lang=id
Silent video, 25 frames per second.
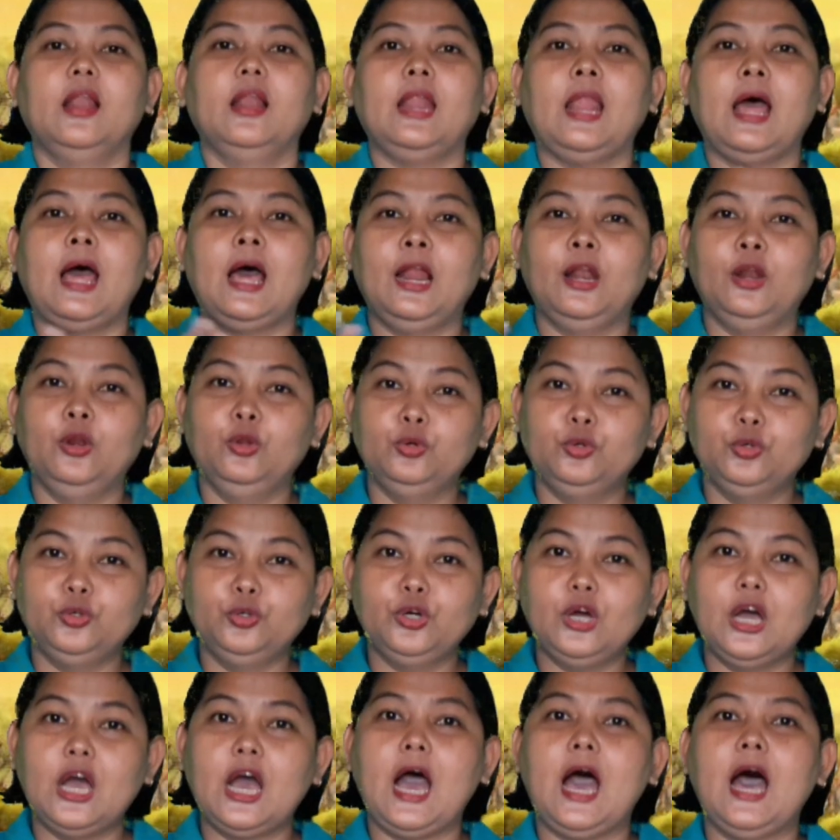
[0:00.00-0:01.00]

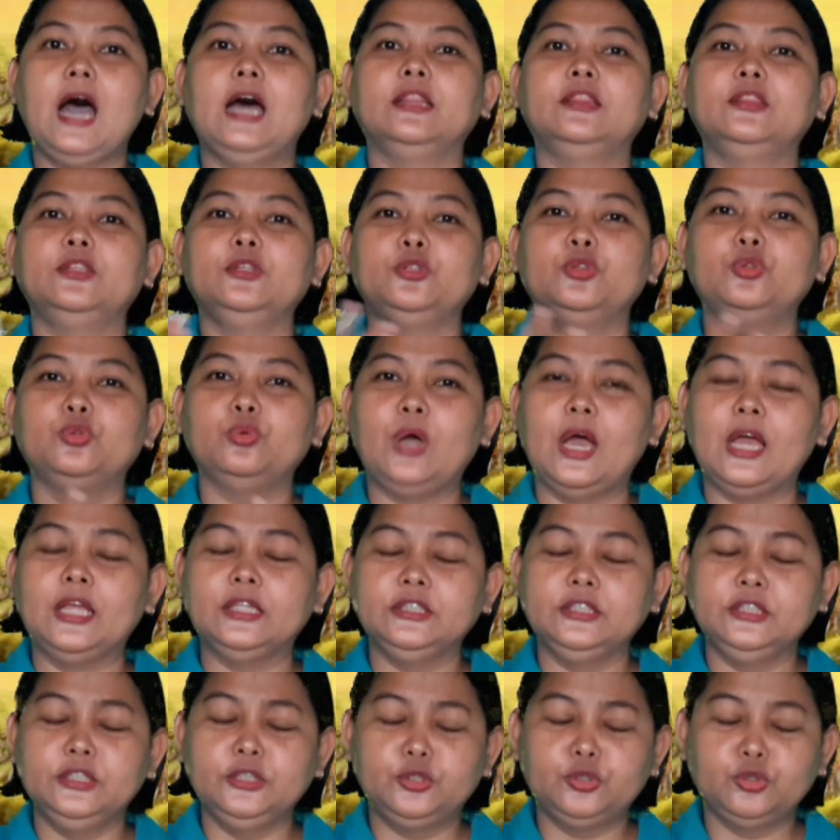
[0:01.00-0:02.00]
Lalu hati
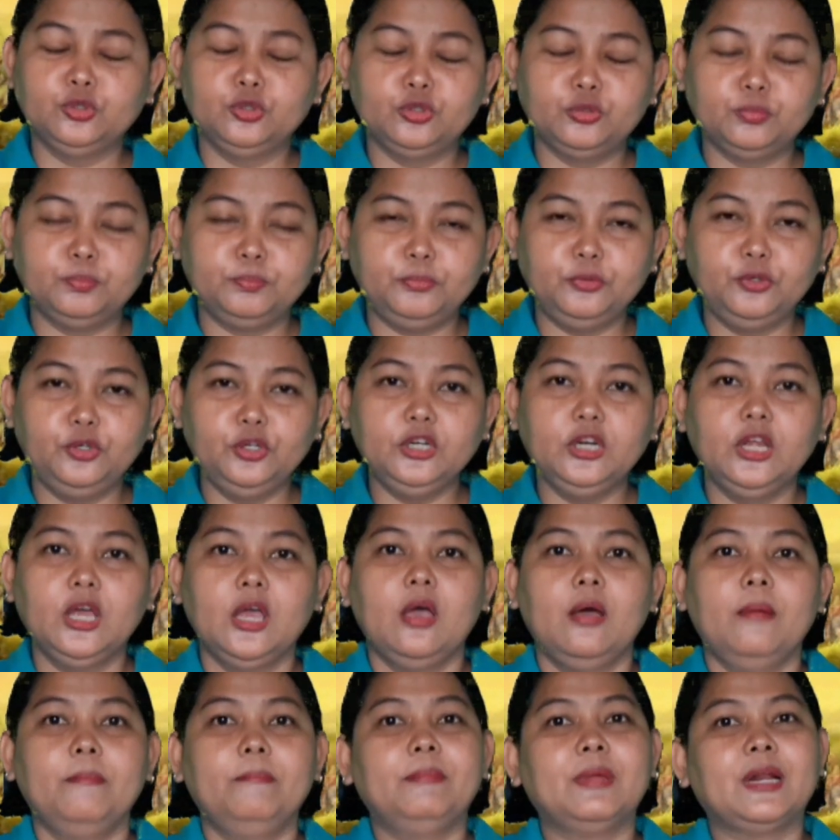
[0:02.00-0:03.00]
Tuhan Yesus pun
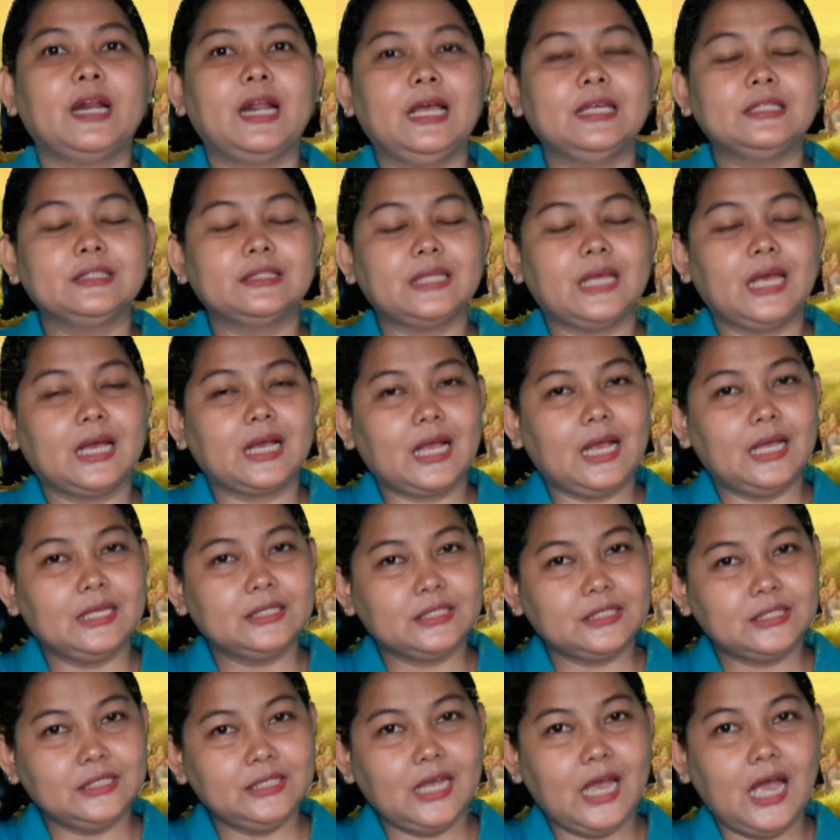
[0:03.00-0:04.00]
merasa
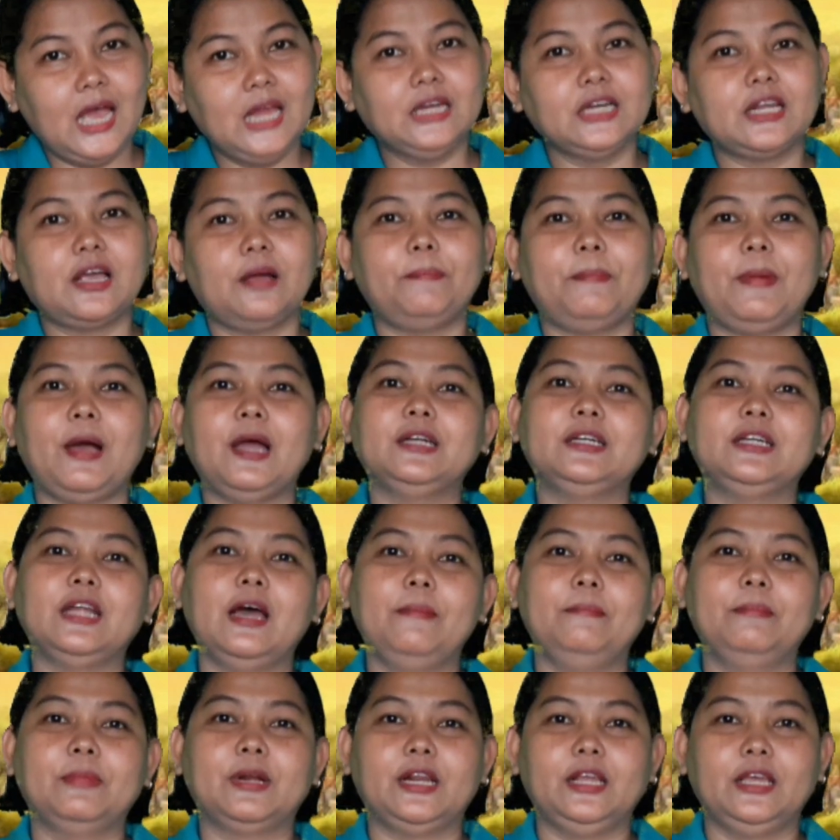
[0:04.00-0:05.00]
kasihan
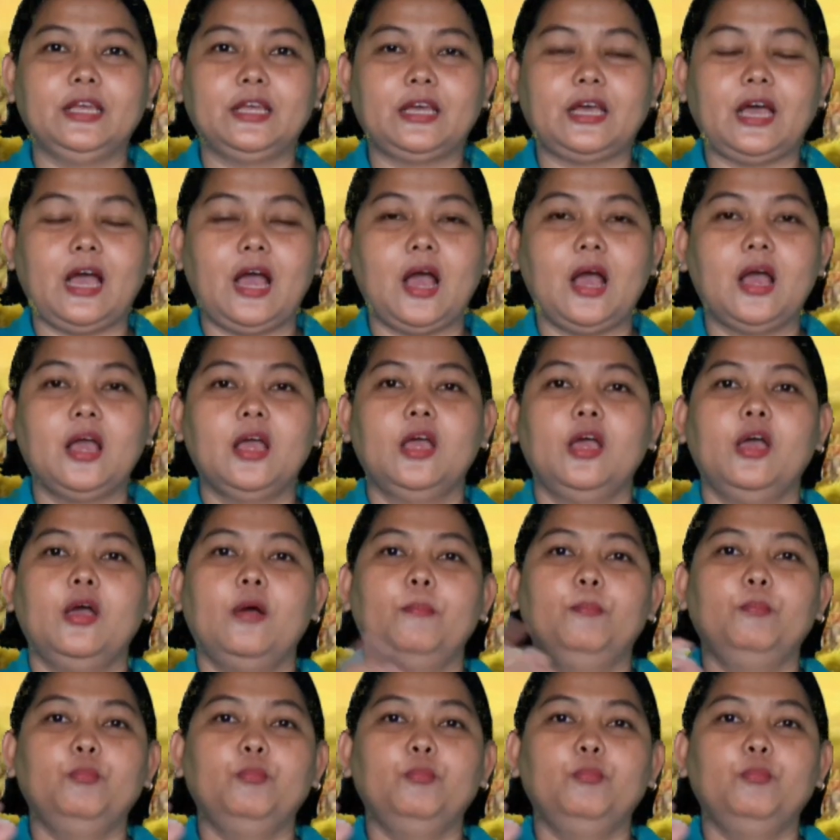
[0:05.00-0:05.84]
kepada mereka.